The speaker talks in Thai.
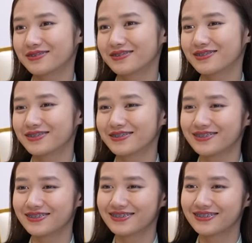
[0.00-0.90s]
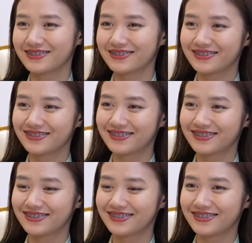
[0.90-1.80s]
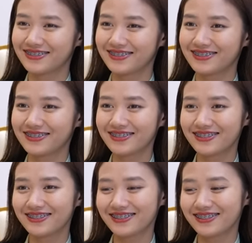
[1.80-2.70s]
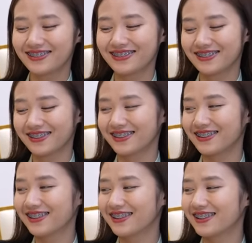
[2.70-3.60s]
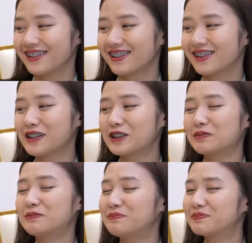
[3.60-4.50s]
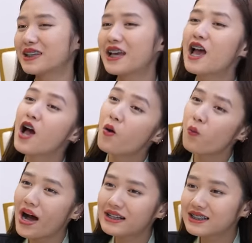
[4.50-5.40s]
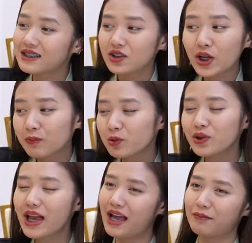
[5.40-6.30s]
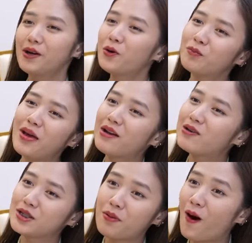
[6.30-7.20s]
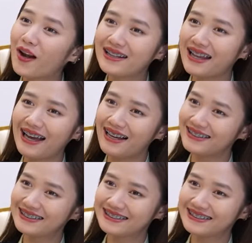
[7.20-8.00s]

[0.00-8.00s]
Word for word: ส้มก็สีน่ากินไอ้นี่ก็น่ากิน น่ากินทุกอย่างเลยลูกวาจัดเตรียมทุกอย่างเพื่อคุณแม่โดยเฉพาะเลยนะคะ